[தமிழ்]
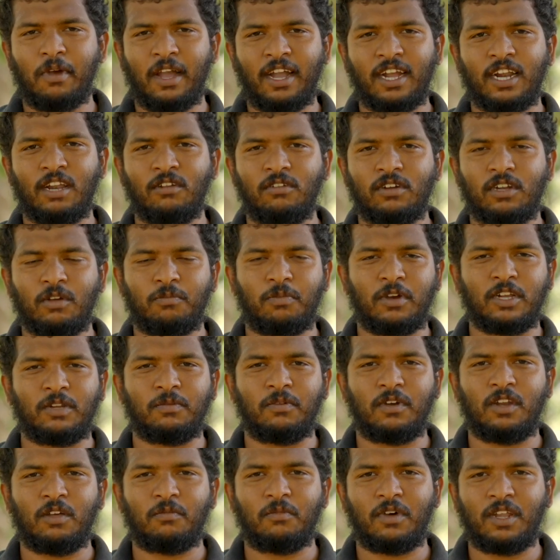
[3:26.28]
பேங்க்ல ஒரு டெபாசிட்
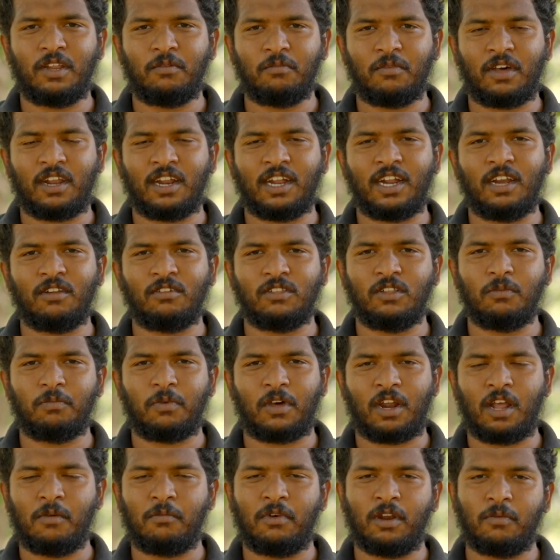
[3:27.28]
பண்ண மாதிரி மரங்கள் வந்து
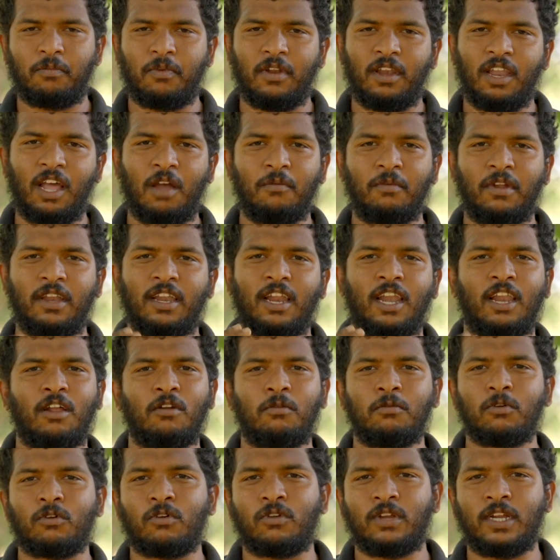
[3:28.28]
பராமரிப்பு இல்லாமல் நல்லா
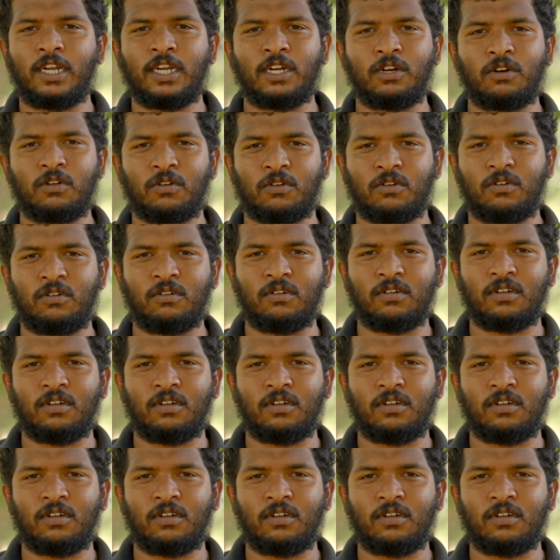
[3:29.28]
நமக்கு ஒரு ஈடு கொடுக்கும்